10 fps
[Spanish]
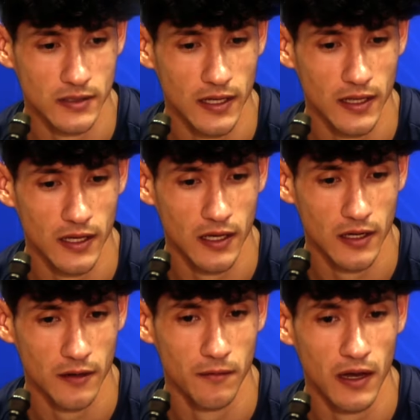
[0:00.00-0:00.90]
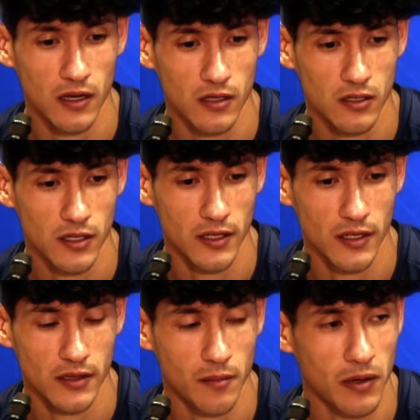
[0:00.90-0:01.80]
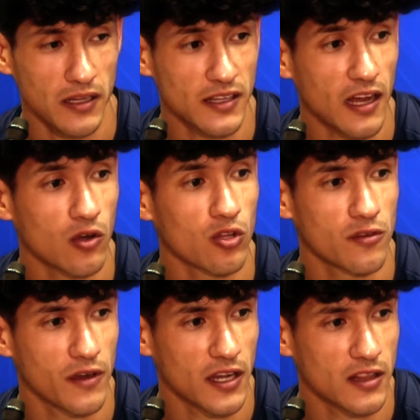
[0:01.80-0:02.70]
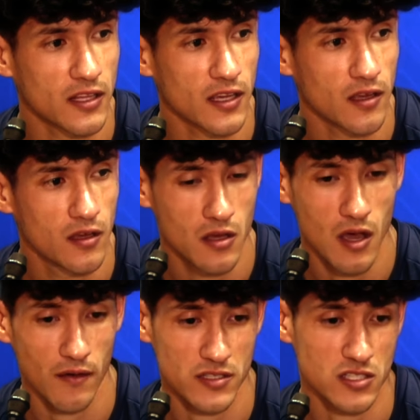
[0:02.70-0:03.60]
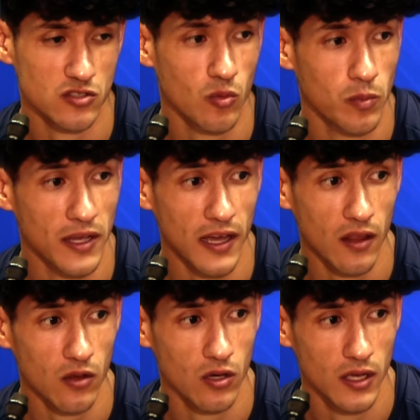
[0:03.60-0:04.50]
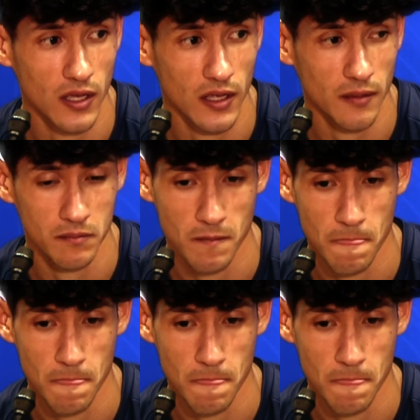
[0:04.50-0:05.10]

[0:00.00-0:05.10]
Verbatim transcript: cada rival eh, te plantea algo diferente. A veces es complicado. Eh,